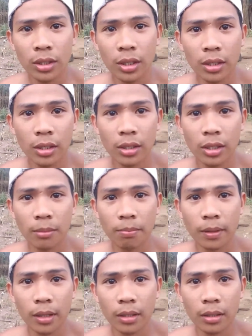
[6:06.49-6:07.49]
Yan, hindi
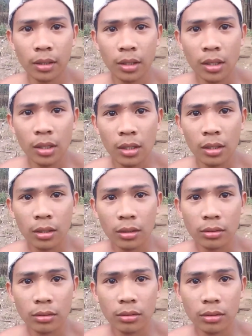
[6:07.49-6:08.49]
pa
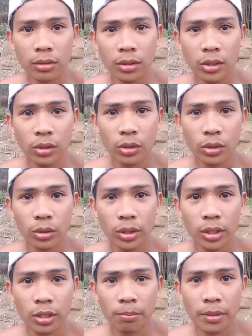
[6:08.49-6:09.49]
siguro
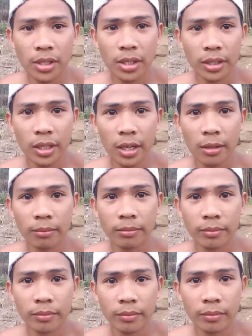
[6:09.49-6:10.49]
hindi pa niya time